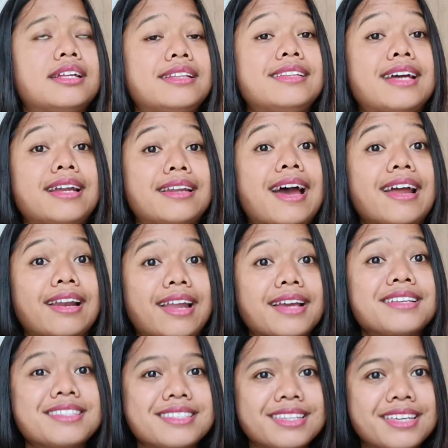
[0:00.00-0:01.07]
Dan I
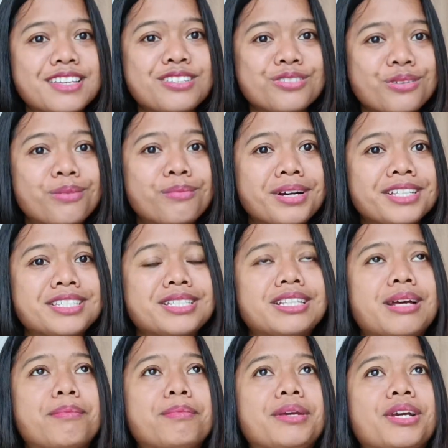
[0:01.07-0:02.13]
like ski so much.
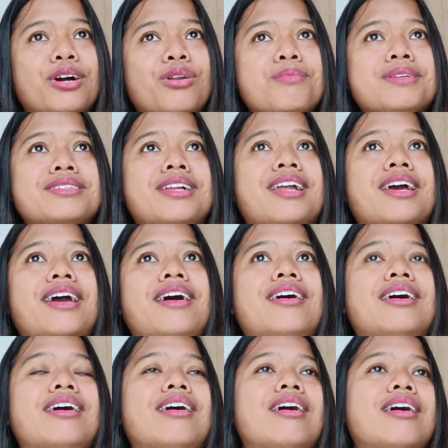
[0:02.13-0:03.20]
Tapi kalau misalnya kayak